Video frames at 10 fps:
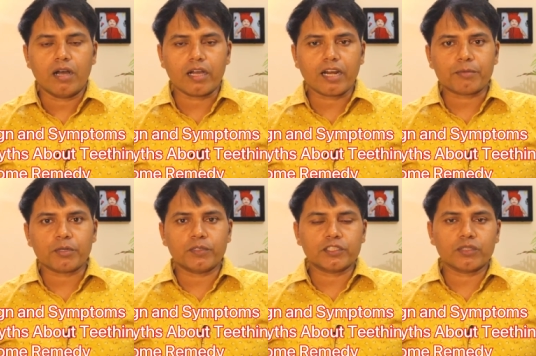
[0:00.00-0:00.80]
अगर
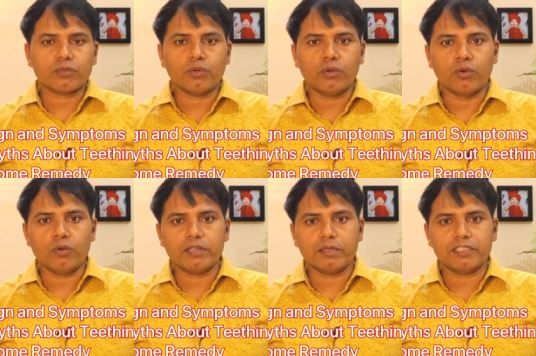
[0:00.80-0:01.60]
आपके बच्चे को
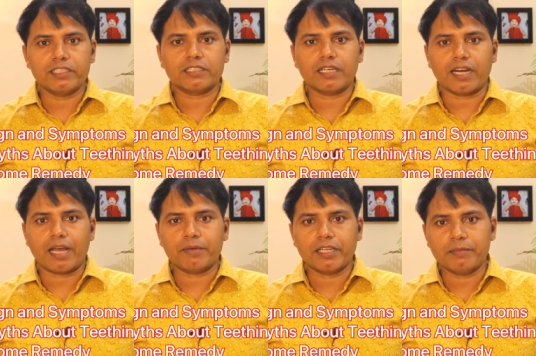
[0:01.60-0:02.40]
होम रेमेडीज से
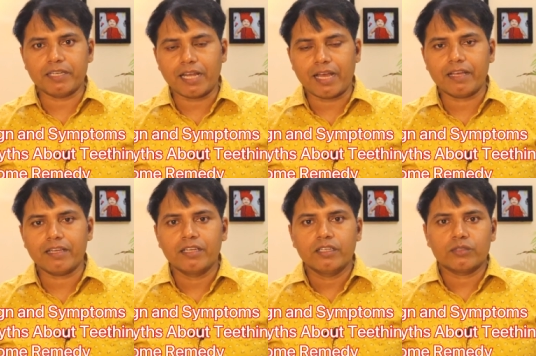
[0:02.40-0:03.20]
आराम नहीं मिल रहा
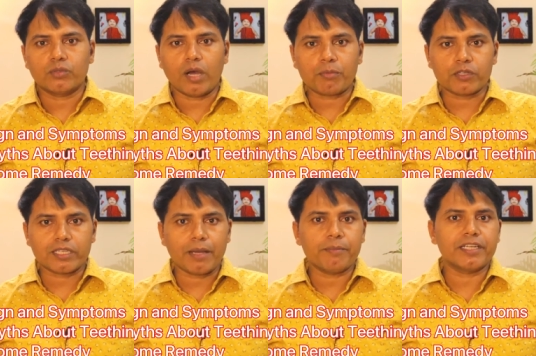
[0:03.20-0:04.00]
है तो आपको
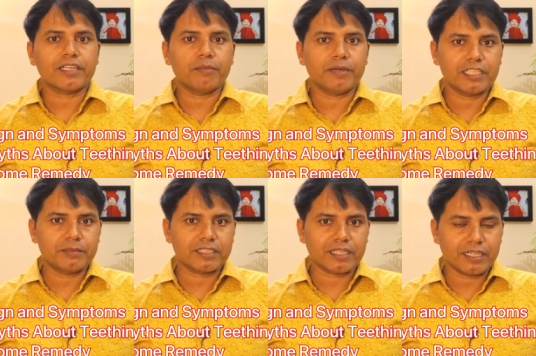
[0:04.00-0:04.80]
क्या मेडिकल
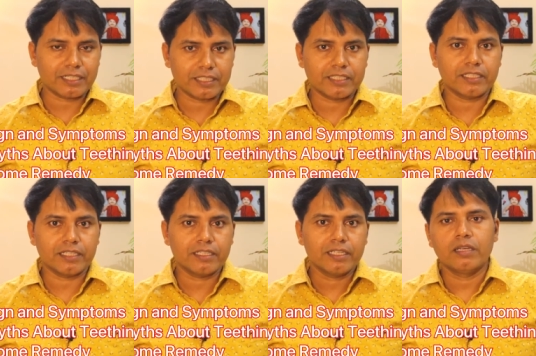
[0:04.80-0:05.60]
मैनेजमेंट करना
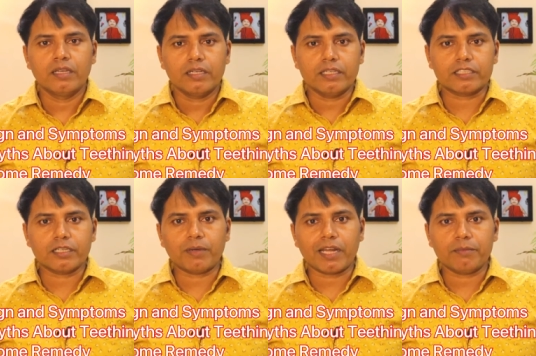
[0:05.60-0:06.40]
चाहिए
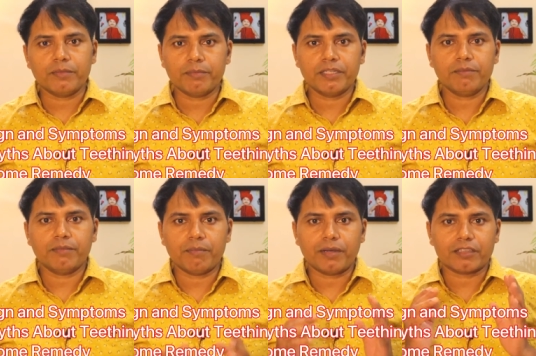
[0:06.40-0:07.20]
इसके बारे में भी
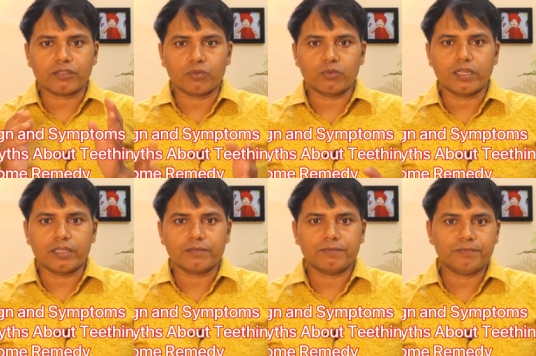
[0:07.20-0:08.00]
मैं बात
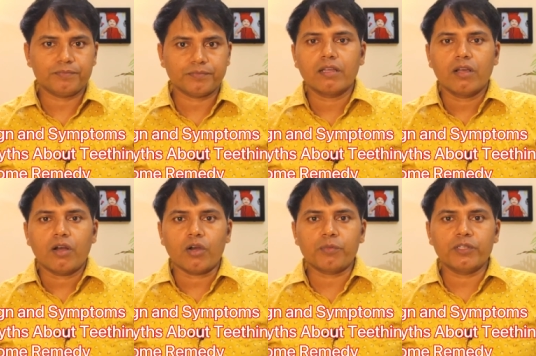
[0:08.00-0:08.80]
करूंगा
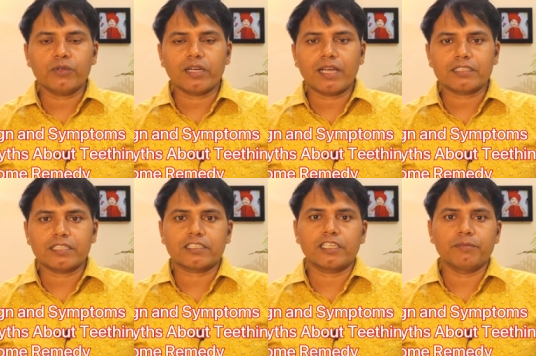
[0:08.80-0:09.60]
और वीडियो के लास्ट
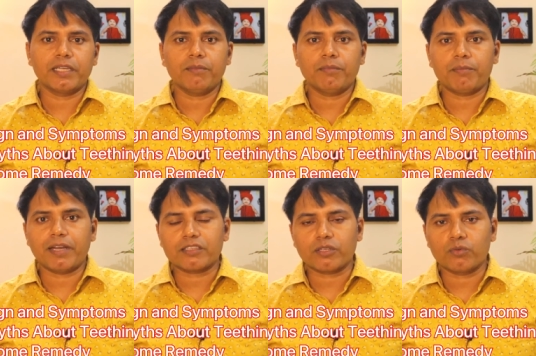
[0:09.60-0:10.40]
सेक्शन में मैं
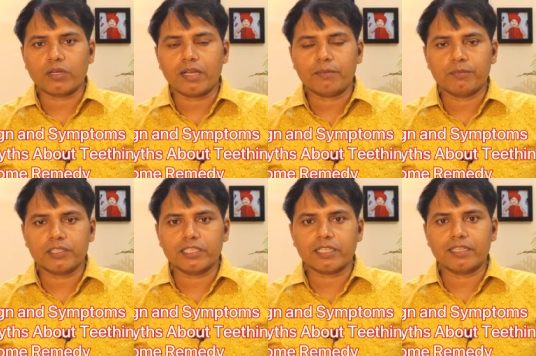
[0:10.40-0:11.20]
बात करूंगा
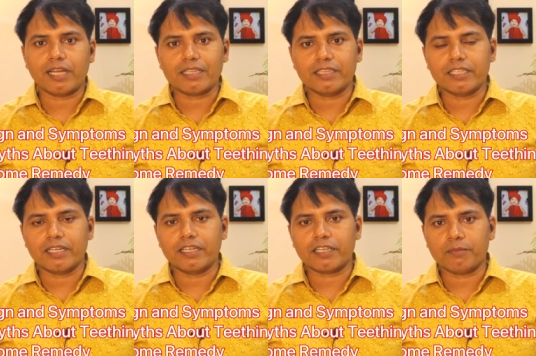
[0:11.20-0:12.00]
बच्चे के दांत
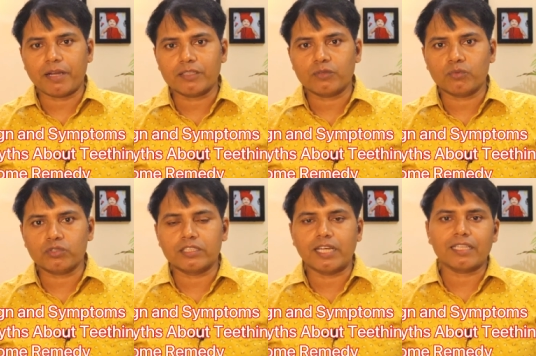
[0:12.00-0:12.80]
निकलने के बाद
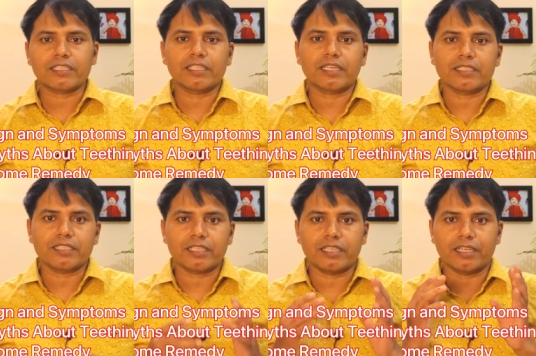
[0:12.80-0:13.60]
उस दांत की
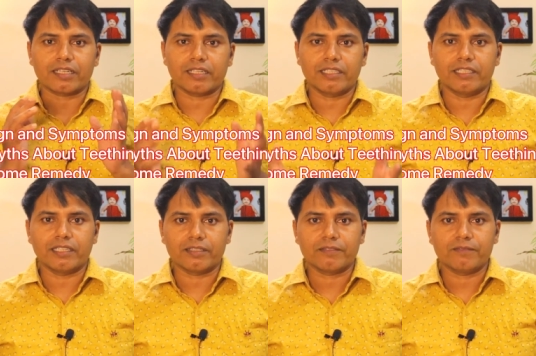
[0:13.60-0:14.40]
कैसे केयर करनी है